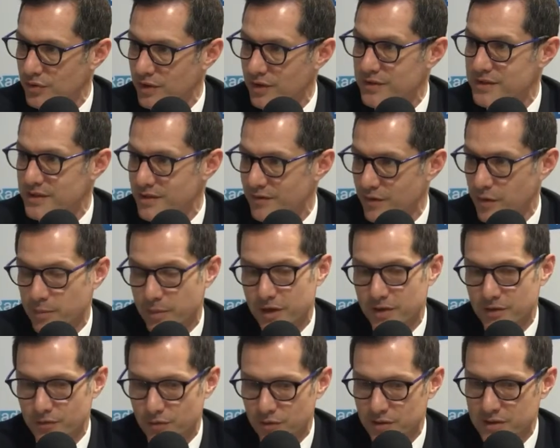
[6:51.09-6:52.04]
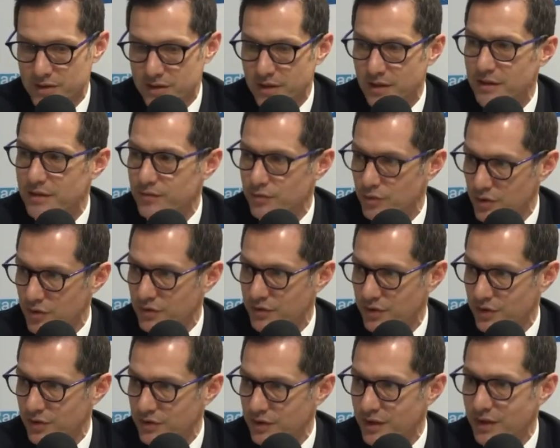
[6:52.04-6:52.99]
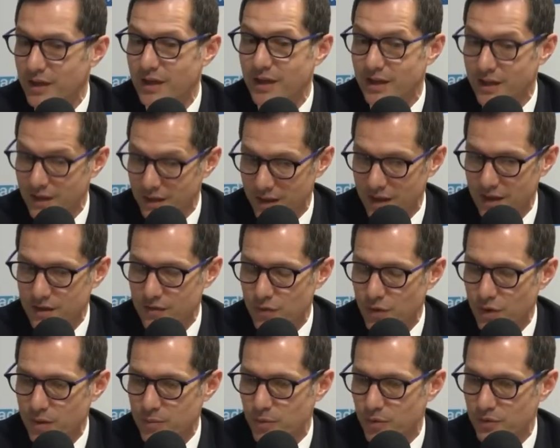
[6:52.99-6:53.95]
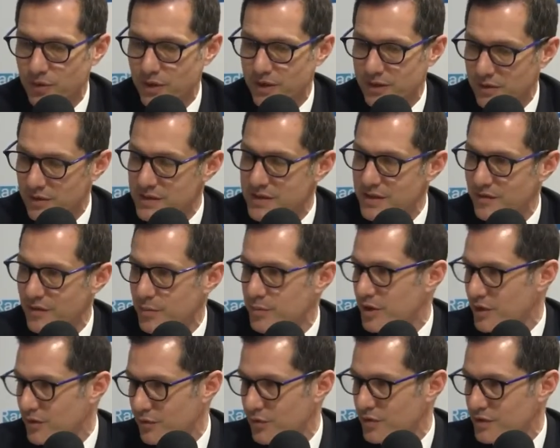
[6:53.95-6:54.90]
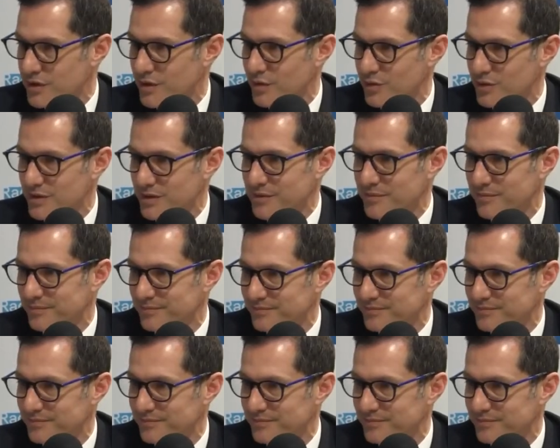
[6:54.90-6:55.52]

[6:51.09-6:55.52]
Quand ça va pas, il faut le dire, il faut l'entendre, mm. et il faut répondre. Et quand ça va bien, il faut le dire aussi.